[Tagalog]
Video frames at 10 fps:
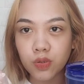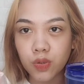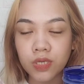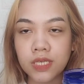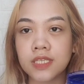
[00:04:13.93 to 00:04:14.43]

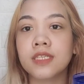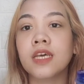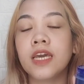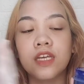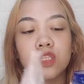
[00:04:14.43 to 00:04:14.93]
ko is,
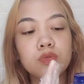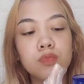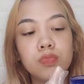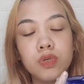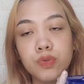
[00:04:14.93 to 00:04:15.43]

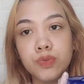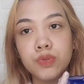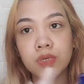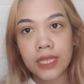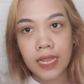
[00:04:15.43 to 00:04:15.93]
Itong
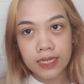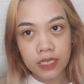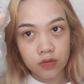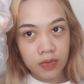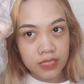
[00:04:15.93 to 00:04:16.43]
blue,
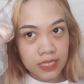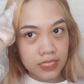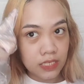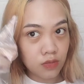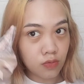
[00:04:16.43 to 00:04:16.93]
ilalagay ko banda
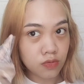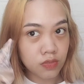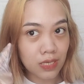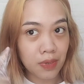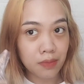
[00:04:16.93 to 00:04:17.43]
dito
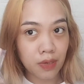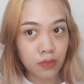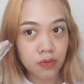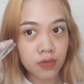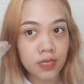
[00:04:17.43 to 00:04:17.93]
sa
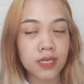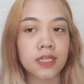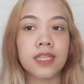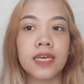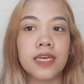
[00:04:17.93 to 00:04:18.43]
ibabaw.
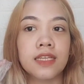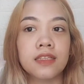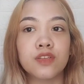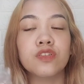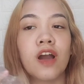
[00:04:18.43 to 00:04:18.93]

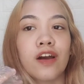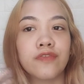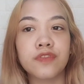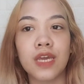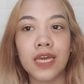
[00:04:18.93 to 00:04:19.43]
Then, yung
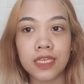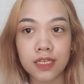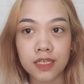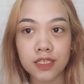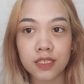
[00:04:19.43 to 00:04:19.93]
half niya
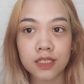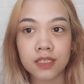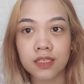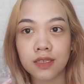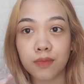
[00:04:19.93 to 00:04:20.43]

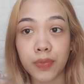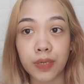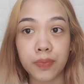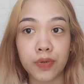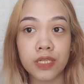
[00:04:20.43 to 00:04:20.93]
is
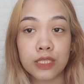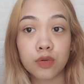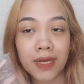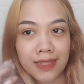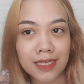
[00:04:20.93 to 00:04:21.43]
purple
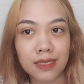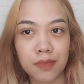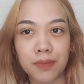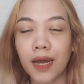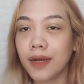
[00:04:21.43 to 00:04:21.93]
dito banda sa
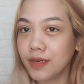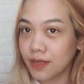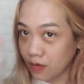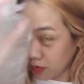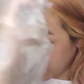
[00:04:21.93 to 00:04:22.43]
baba.
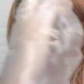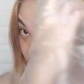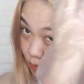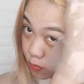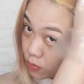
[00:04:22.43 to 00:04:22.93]
Or yung
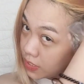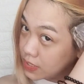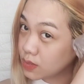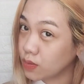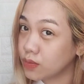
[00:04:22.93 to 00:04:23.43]

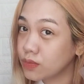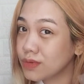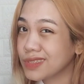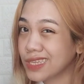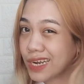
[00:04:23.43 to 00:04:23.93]
smoky. So,
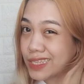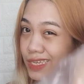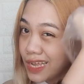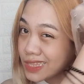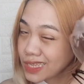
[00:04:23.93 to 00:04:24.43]
try
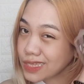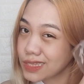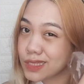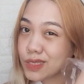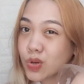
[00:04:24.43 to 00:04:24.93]
na natin
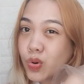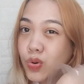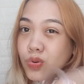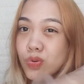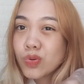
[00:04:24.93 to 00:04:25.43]

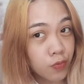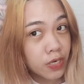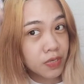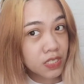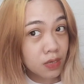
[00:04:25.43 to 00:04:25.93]
kung
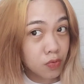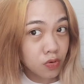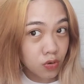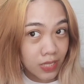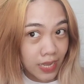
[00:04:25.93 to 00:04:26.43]
work pa siya sa
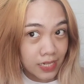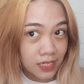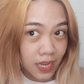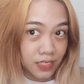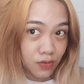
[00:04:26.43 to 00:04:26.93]
buhok ko dahil
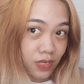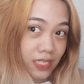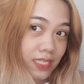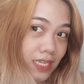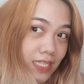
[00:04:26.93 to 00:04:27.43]
as you
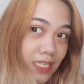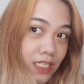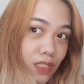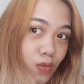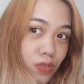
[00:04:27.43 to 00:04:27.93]
can see, hindi
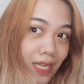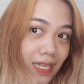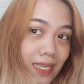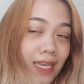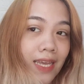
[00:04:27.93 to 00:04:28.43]
siya
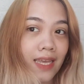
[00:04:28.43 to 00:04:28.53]
totally